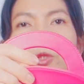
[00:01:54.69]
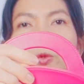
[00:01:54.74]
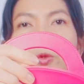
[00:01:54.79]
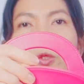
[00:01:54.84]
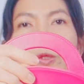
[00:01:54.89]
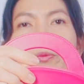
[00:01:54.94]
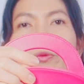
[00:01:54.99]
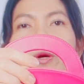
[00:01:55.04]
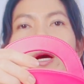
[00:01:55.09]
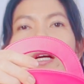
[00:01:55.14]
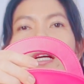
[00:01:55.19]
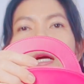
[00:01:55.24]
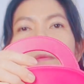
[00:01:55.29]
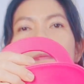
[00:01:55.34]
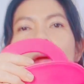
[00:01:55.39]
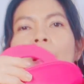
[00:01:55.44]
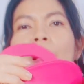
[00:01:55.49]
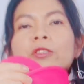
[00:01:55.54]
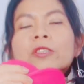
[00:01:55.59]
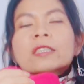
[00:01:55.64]
ส่วนพวกก
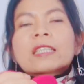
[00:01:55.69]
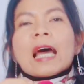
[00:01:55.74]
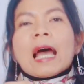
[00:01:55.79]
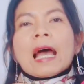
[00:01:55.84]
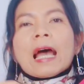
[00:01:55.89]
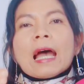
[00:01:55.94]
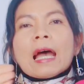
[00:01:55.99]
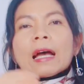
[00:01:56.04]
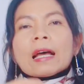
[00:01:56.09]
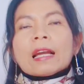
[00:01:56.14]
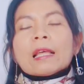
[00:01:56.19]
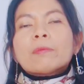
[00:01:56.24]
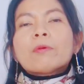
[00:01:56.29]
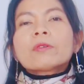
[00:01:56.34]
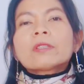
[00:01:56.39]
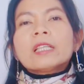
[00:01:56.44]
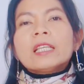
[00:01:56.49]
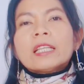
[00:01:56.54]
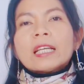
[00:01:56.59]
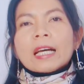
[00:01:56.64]
ระเป๋าสตางค์อะไรพ
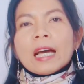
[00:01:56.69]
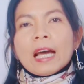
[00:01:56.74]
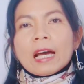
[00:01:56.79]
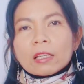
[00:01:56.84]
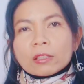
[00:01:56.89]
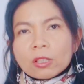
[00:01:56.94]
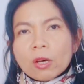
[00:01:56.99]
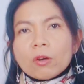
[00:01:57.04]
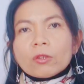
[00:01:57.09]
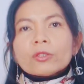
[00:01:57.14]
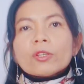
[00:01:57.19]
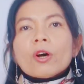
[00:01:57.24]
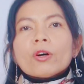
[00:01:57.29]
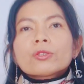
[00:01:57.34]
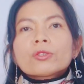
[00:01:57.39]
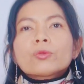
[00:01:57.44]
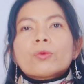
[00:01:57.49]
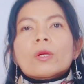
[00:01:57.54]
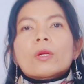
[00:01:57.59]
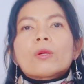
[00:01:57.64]
วกนี้นะคะก็ต้องย่อ
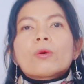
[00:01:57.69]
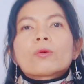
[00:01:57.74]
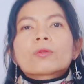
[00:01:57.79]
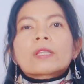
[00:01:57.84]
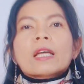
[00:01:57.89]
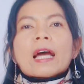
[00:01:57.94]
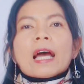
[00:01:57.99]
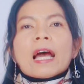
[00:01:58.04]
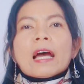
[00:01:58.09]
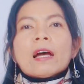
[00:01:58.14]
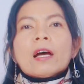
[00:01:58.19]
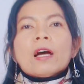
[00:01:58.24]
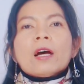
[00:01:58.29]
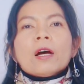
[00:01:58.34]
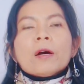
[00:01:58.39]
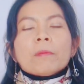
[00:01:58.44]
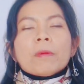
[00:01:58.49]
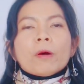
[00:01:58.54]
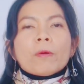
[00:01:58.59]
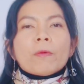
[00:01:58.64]
ส่วนลงนะคะ
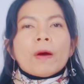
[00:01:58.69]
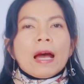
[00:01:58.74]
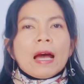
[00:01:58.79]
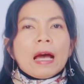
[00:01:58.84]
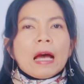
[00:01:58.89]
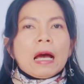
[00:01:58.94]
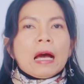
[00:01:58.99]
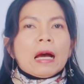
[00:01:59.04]
เพราะว่า